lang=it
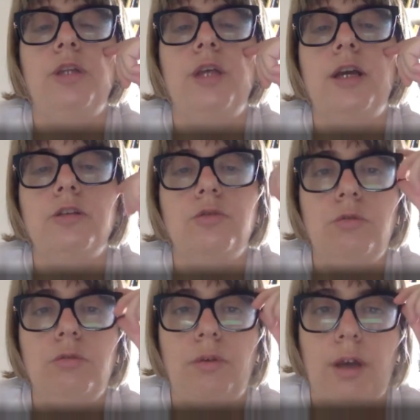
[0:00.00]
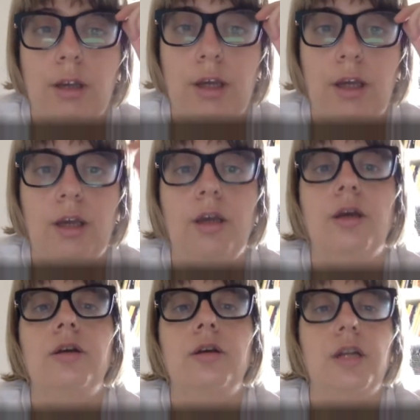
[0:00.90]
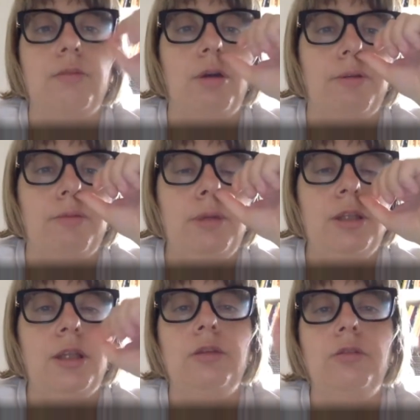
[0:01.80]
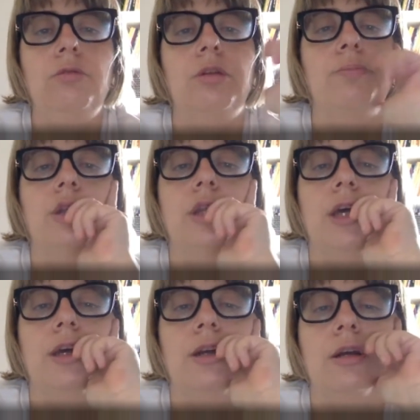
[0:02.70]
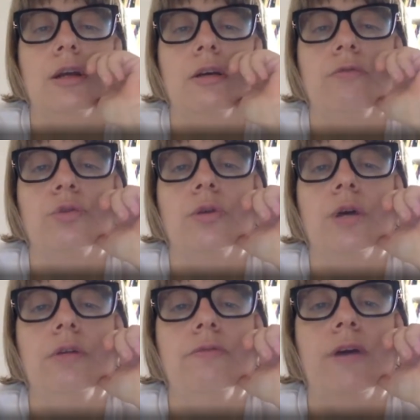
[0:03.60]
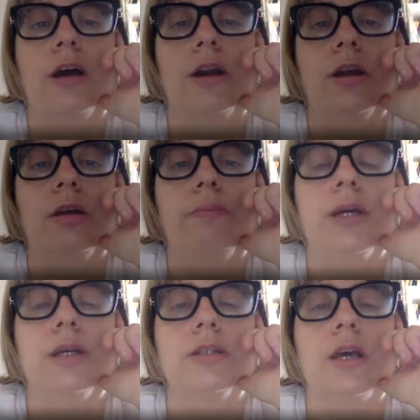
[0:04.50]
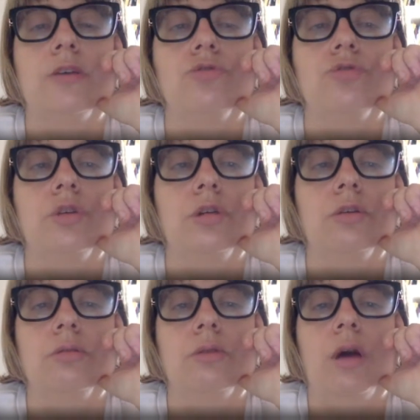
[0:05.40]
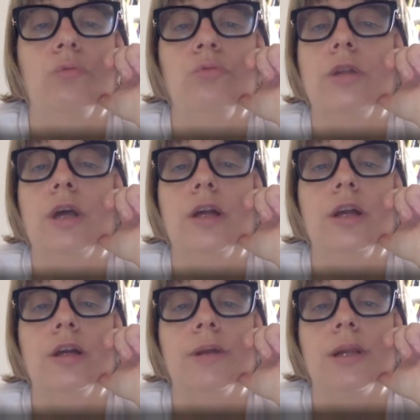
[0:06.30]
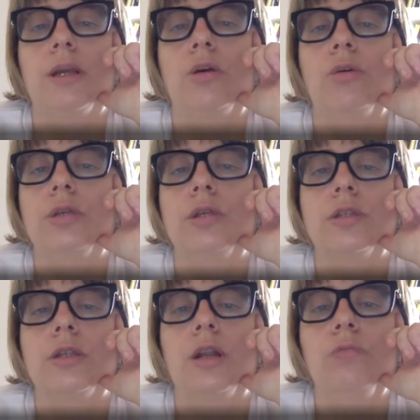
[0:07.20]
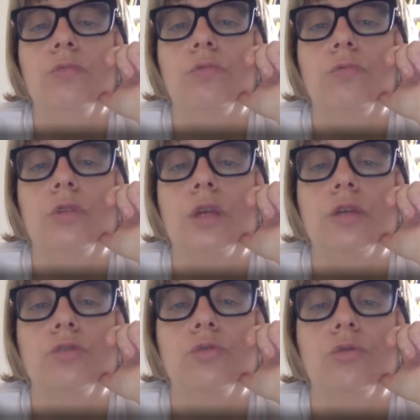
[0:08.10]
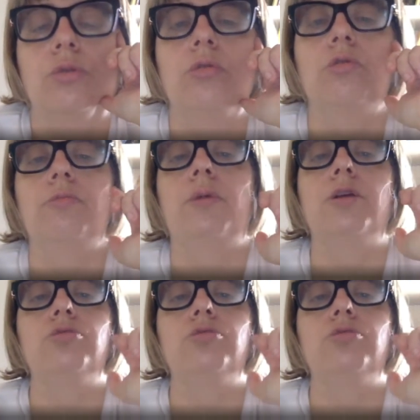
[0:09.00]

adesso, anche clima permettendo, di poter fotografare paesaggi autunnali, anche perché i contest dell'autunno adesso ormai